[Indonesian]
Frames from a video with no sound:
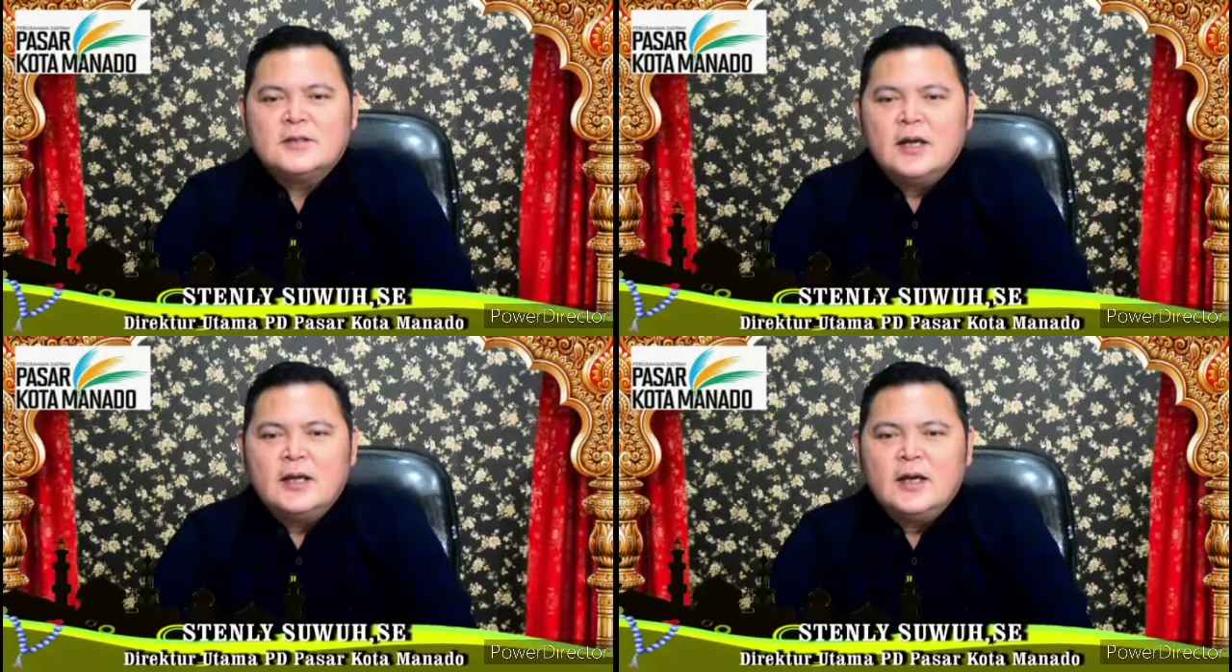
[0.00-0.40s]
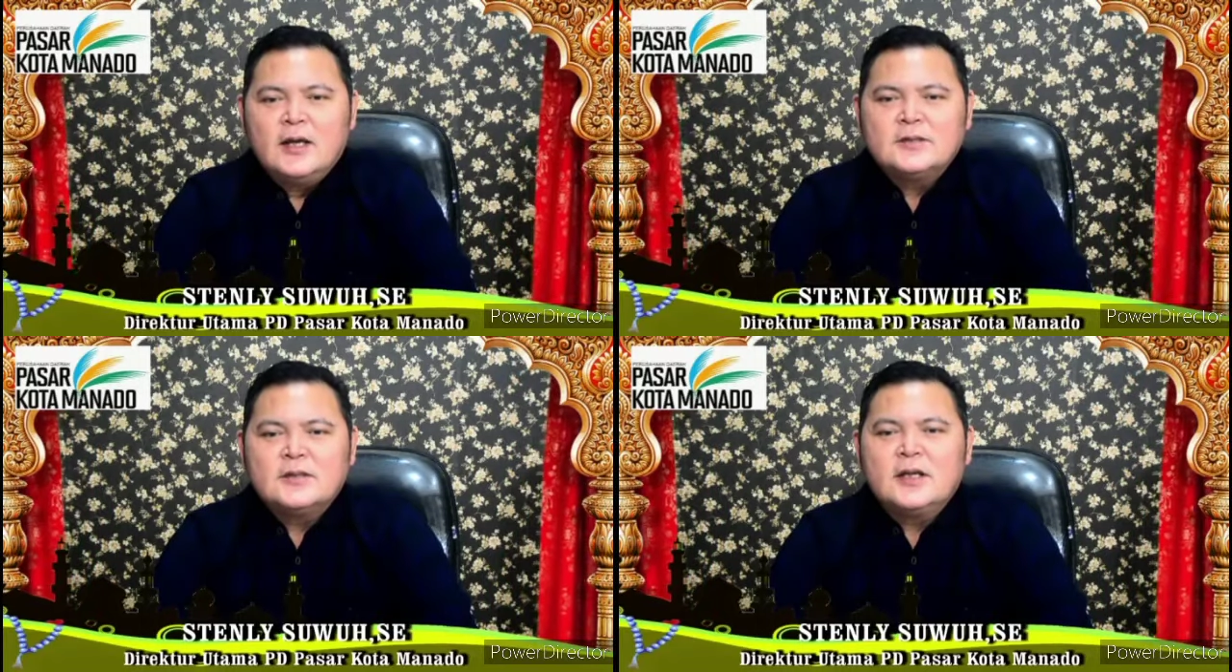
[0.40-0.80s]

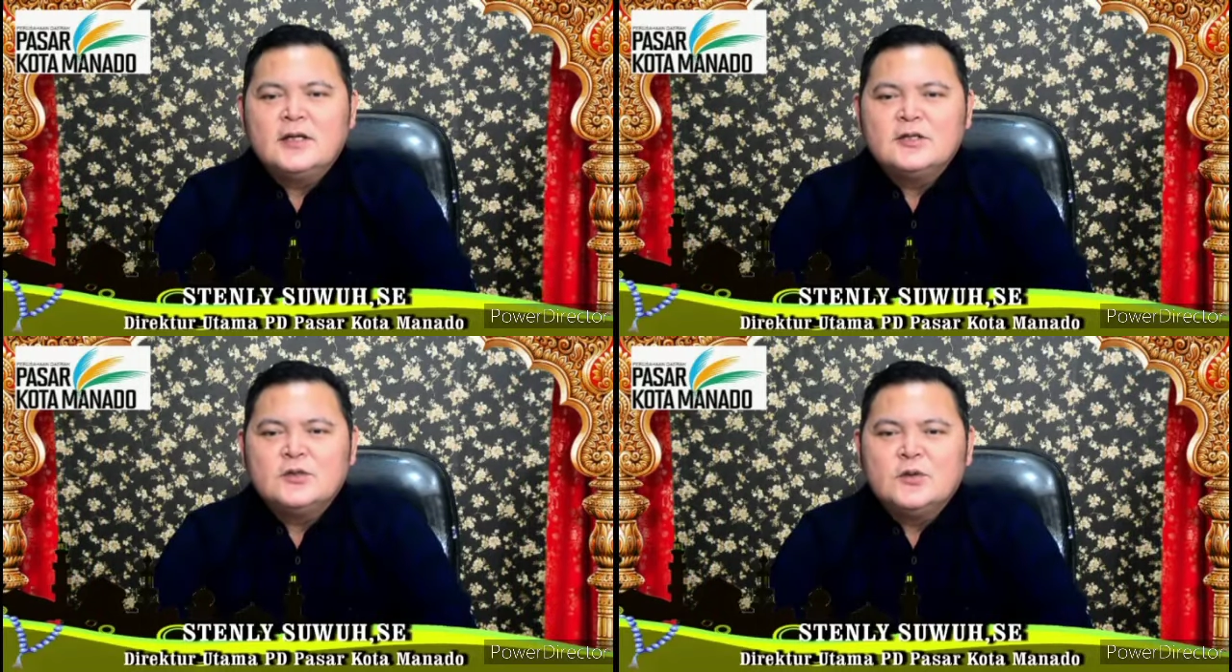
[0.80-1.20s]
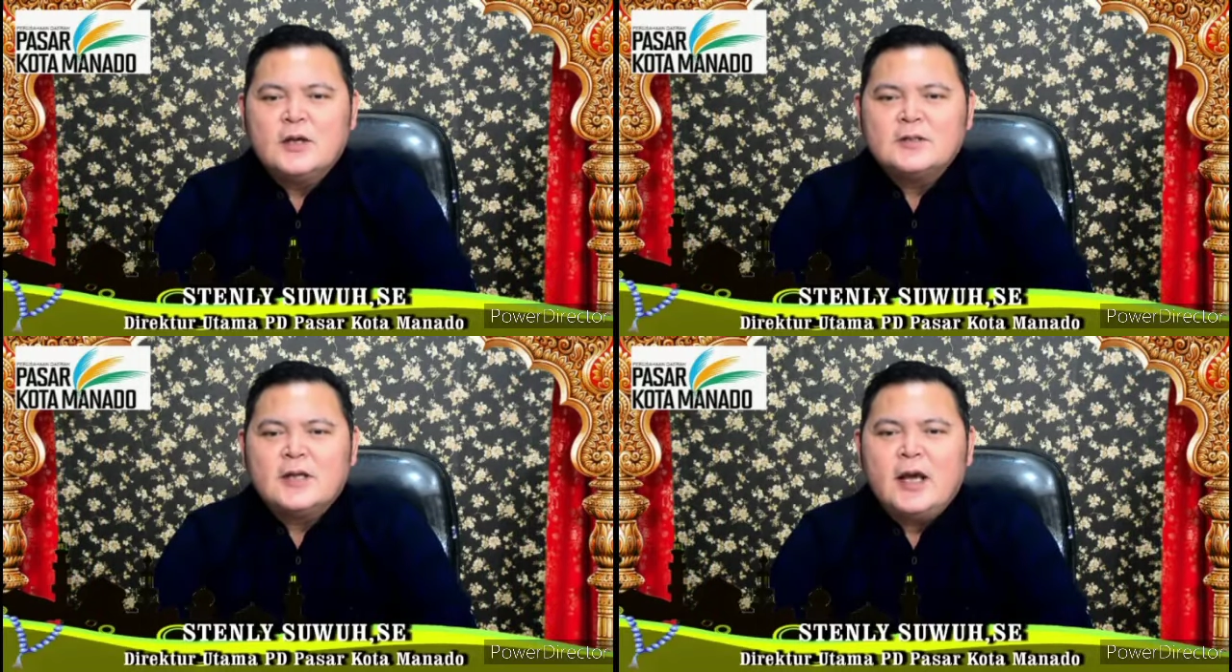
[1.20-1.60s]
Saya Stanley
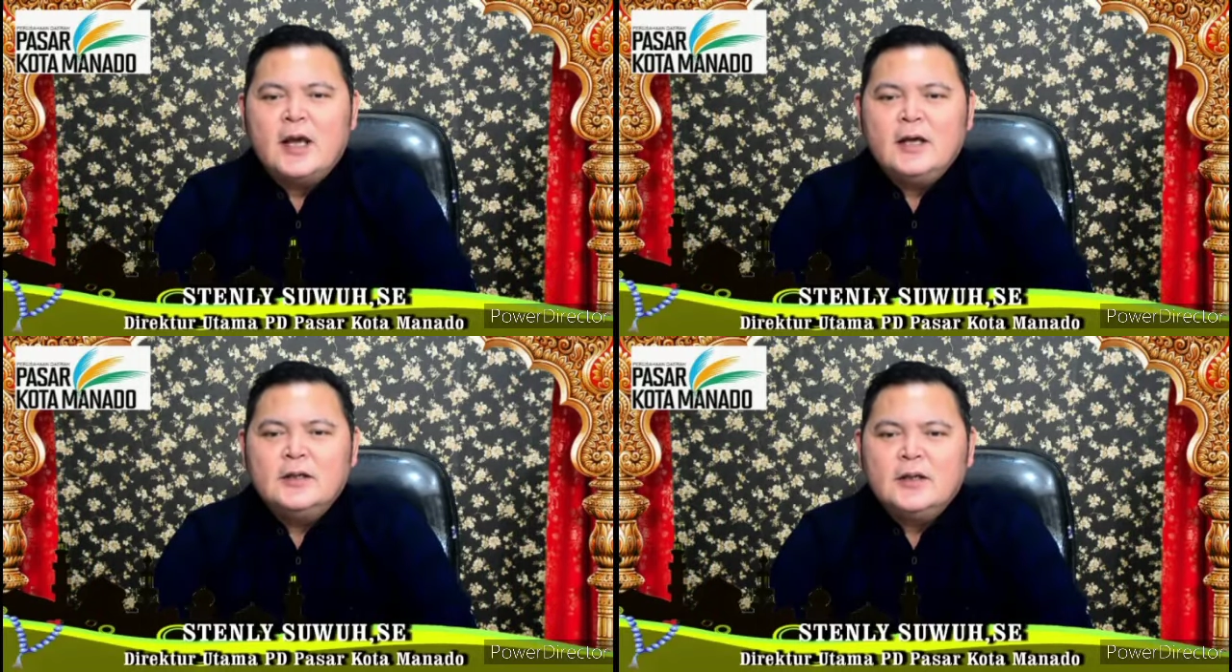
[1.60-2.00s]
SE,